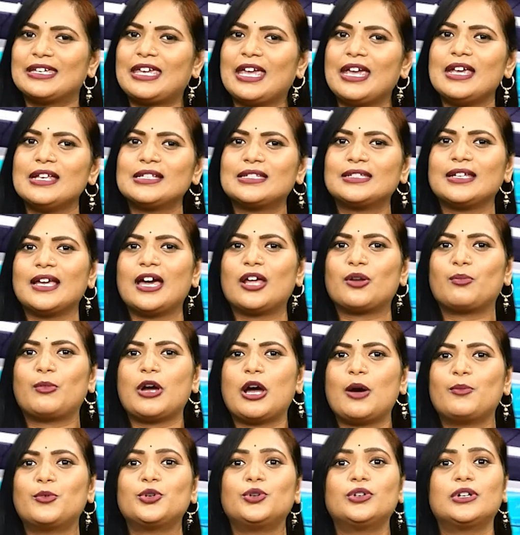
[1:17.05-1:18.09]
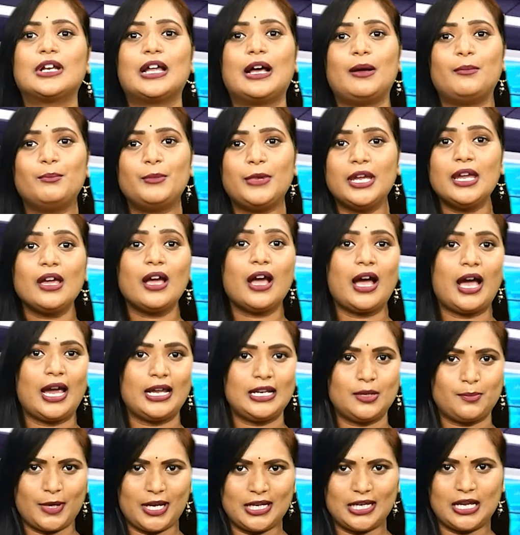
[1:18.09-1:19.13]
కేసీఆర్ బాబును నమ్మి
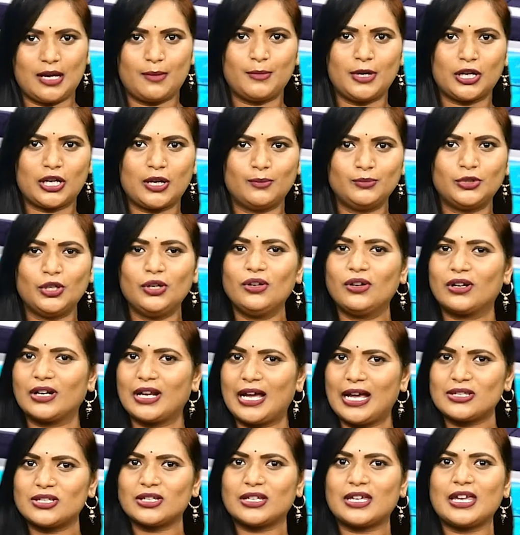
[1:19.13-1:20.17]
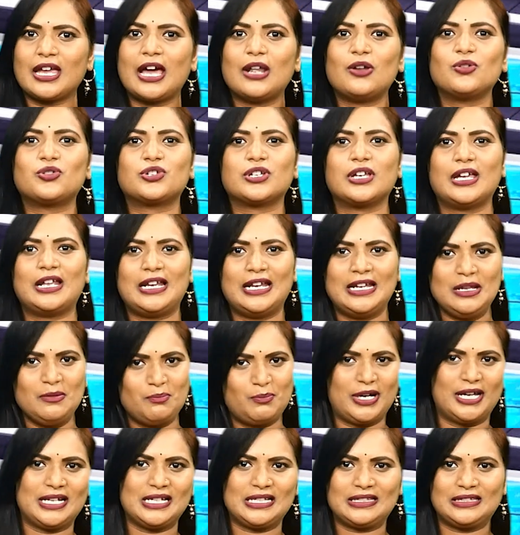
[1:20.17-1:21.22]
ఆయనపై నమ్మకంతో రాజకీయాలు చేయలేని
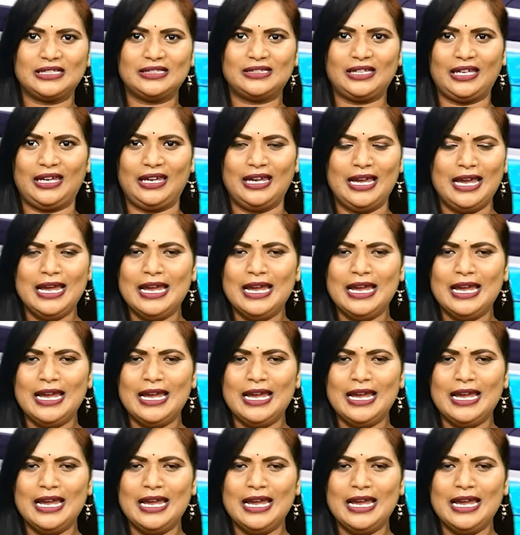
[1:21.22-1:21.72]
పరిస్థితి